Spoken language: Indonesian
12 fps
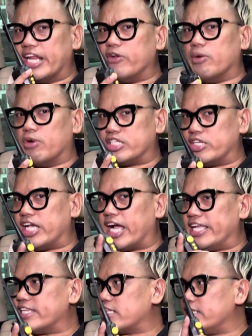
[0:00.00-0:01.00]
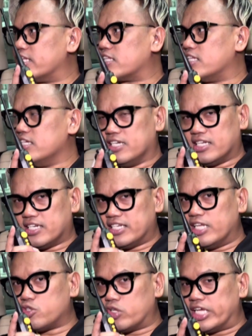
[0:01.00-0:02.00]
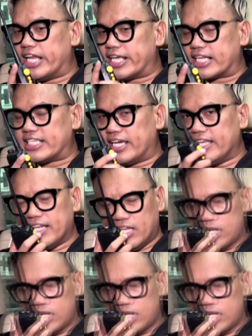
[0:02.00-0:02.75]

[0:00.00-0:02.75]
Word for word: Denny udah mulai curiga kayaknya dia dia curiga dikerjain.